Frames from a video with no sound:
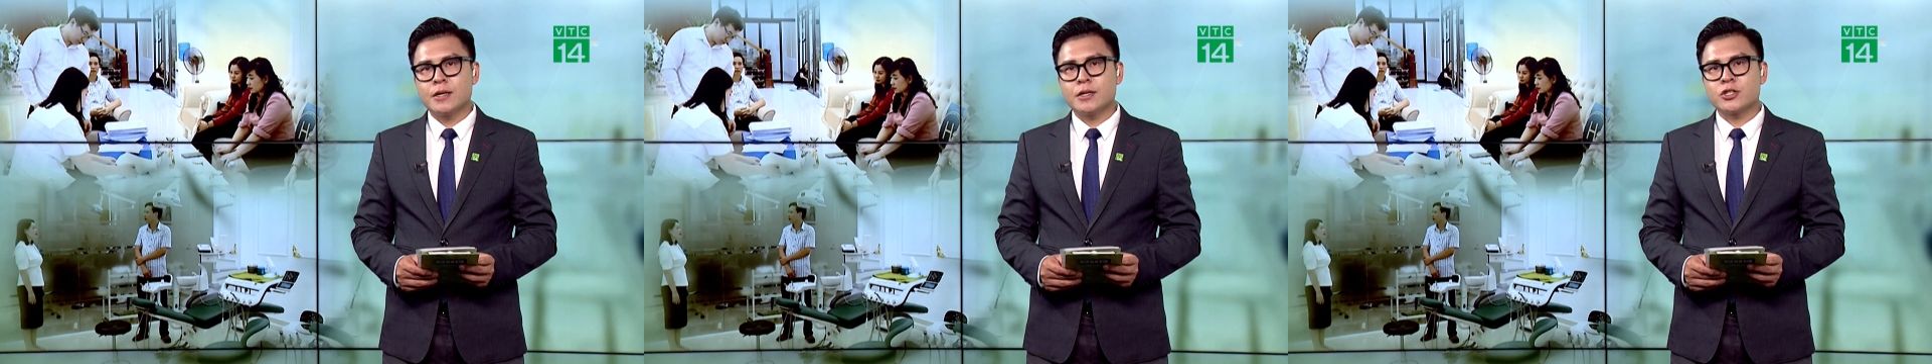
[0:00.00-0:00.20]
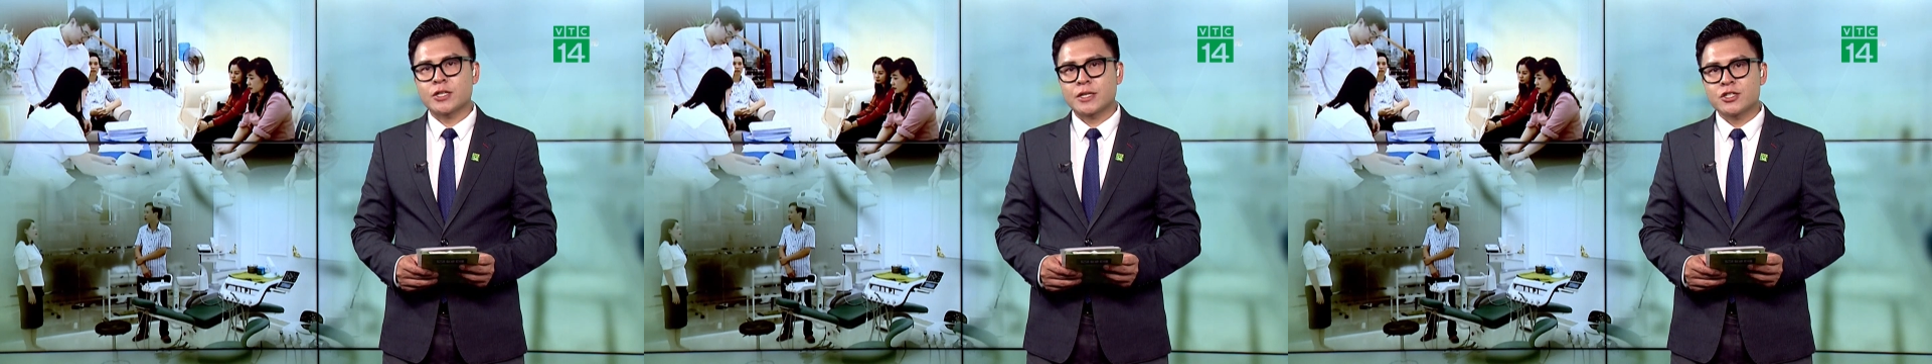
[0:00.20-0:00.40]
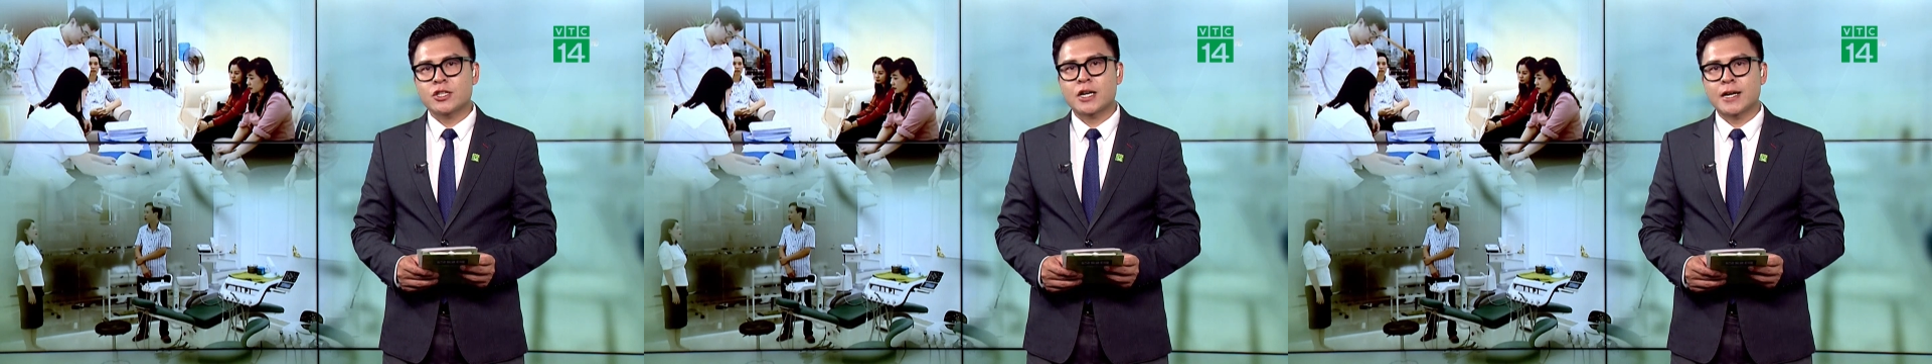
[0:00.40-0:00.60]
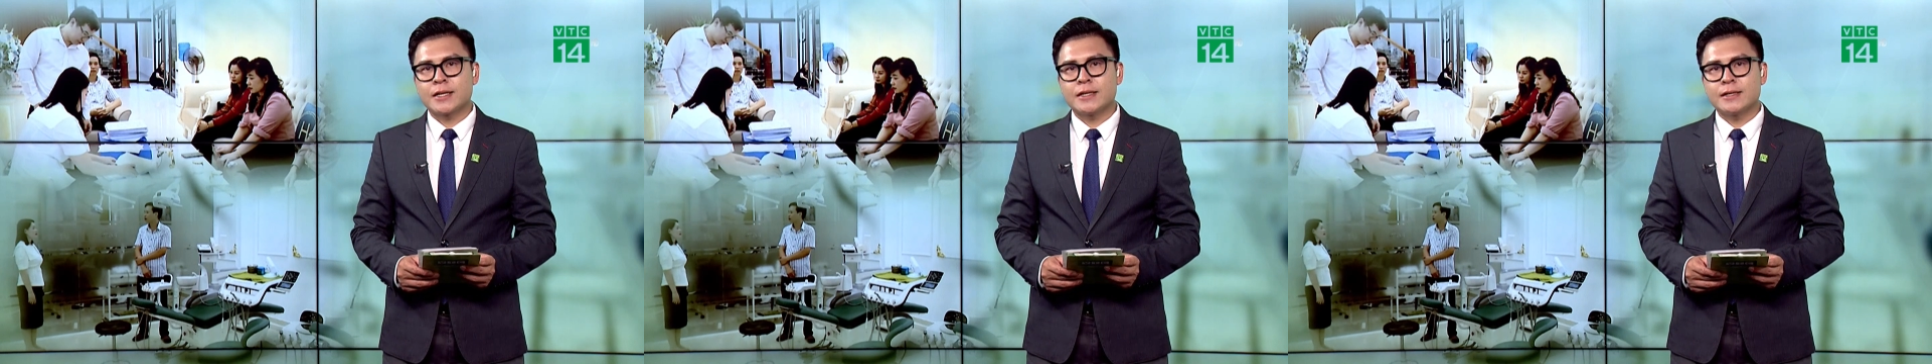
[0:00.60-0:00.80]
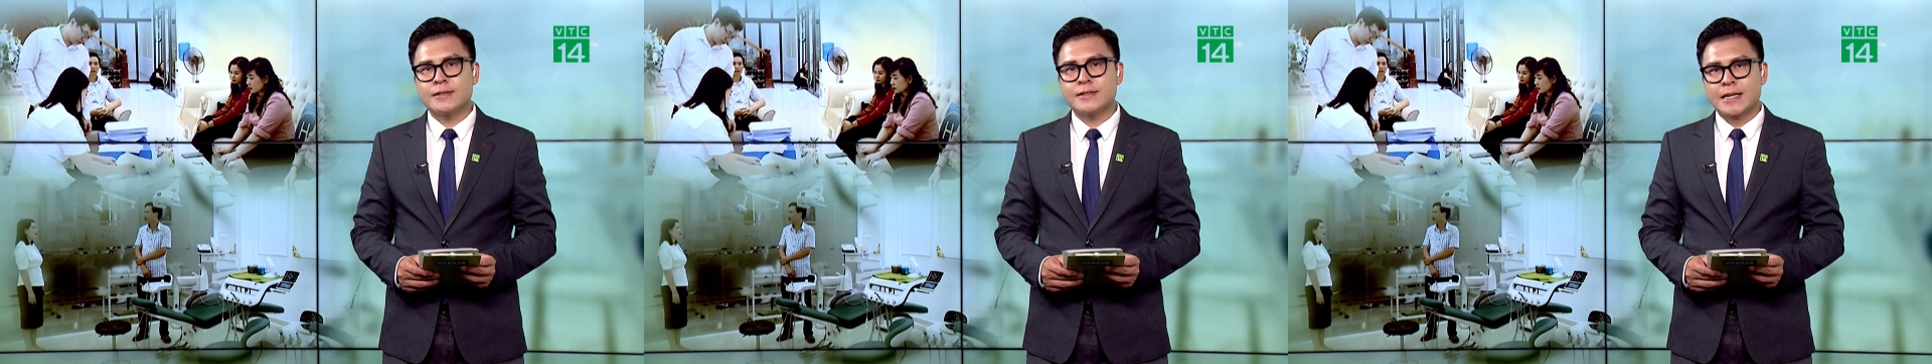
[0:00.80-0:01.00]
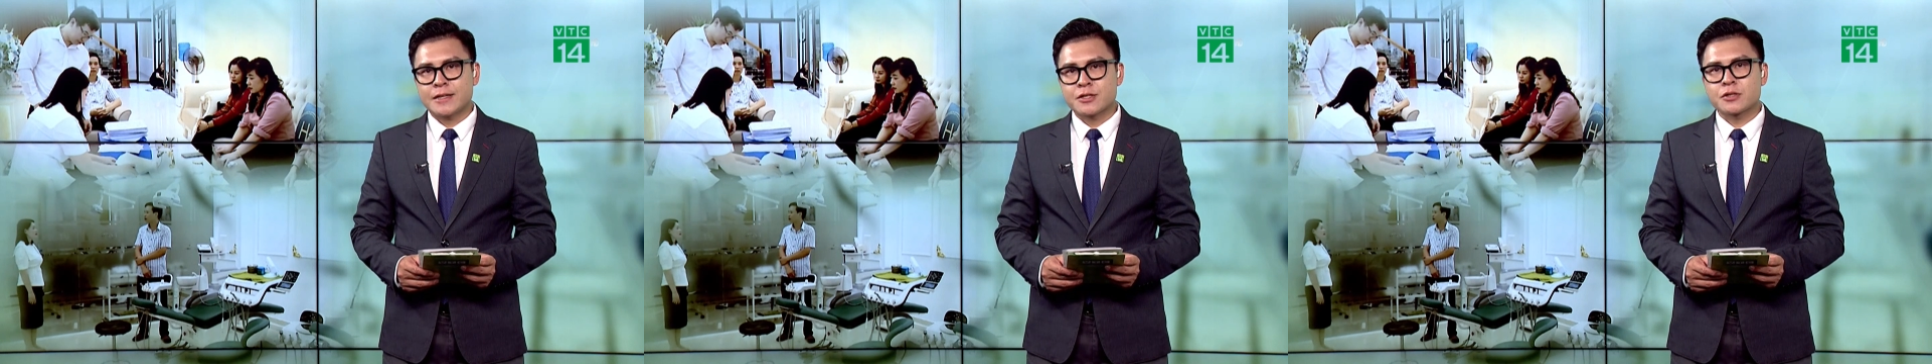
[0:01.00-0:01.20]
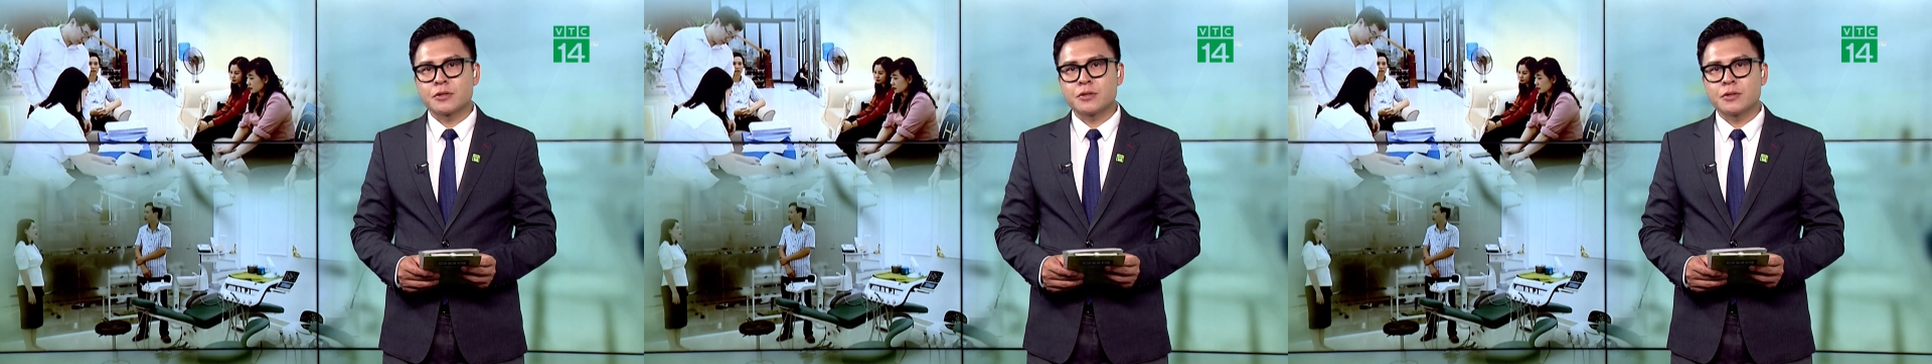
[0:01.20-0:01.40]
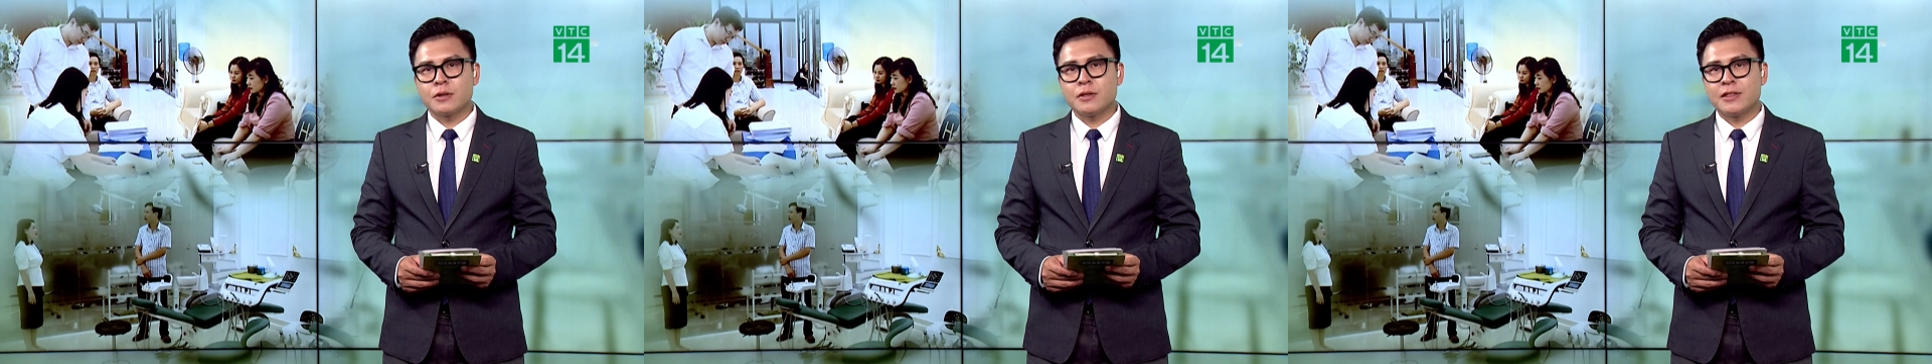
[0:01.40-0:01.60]
Sunshine Dental
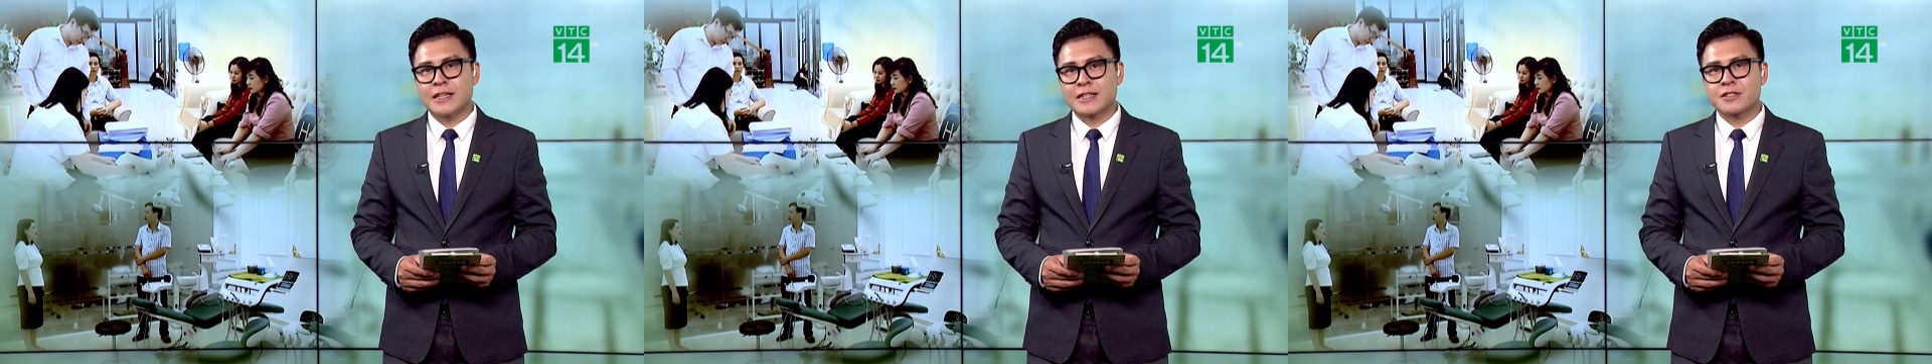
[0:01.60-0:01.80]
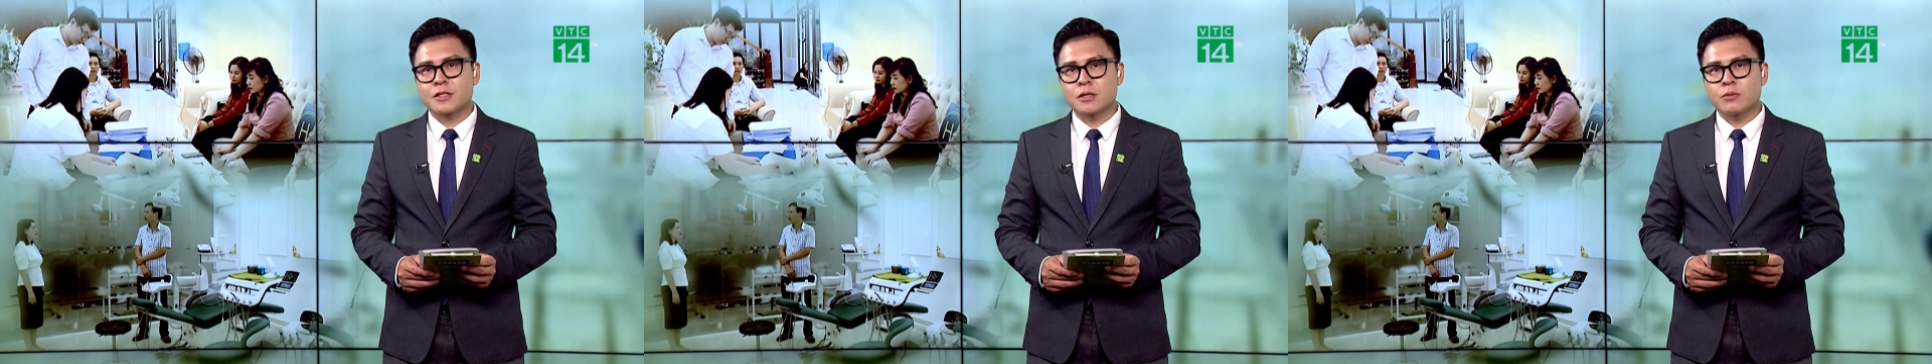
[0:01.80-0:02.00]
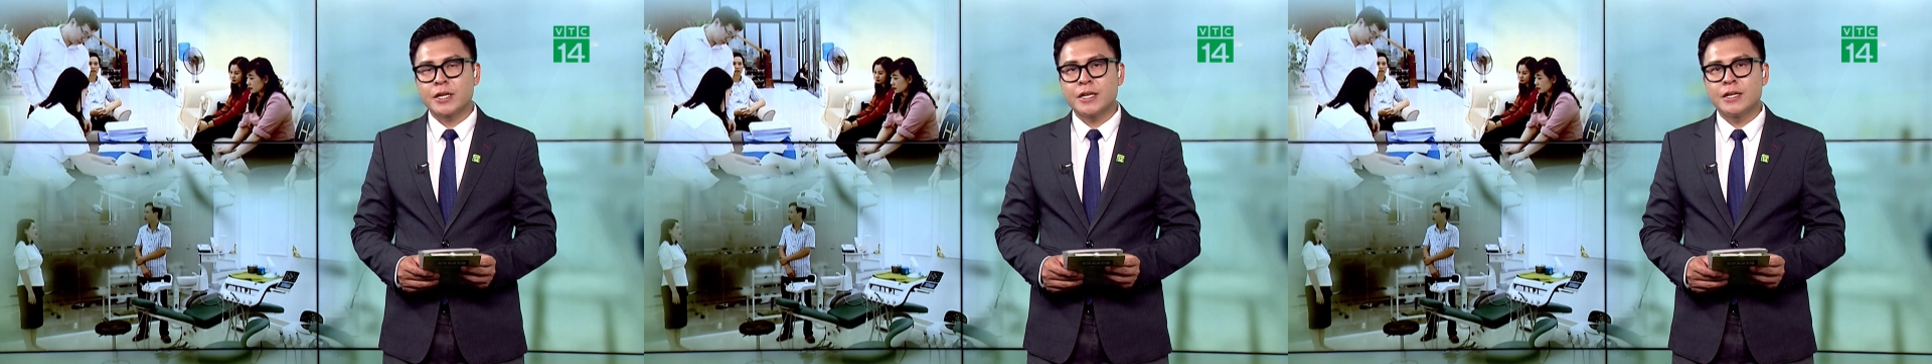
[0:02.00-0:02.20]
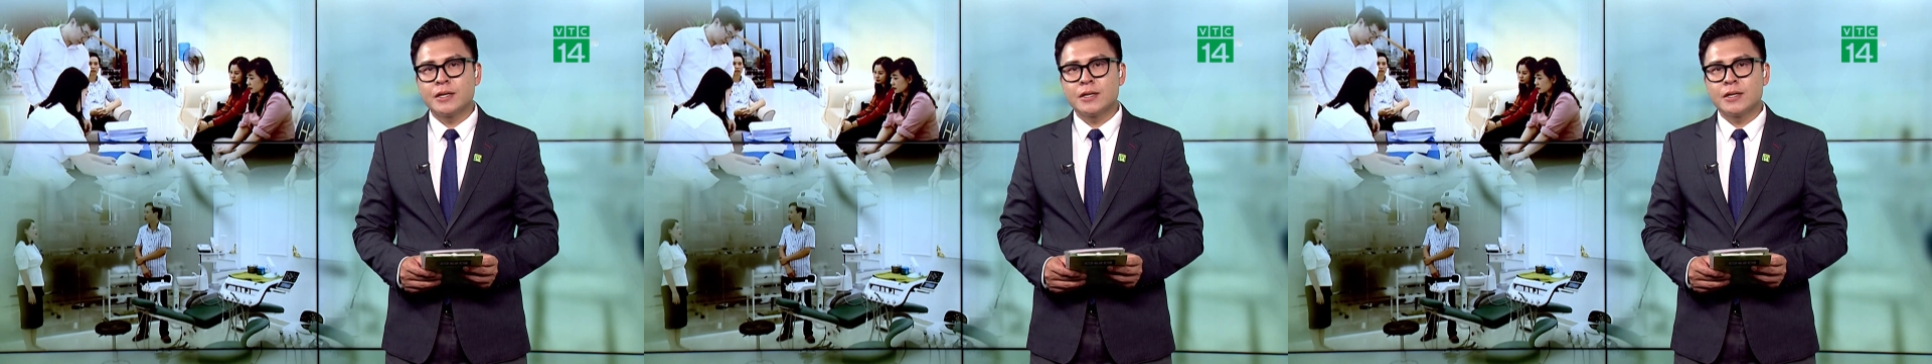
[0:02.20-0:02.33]
Luxury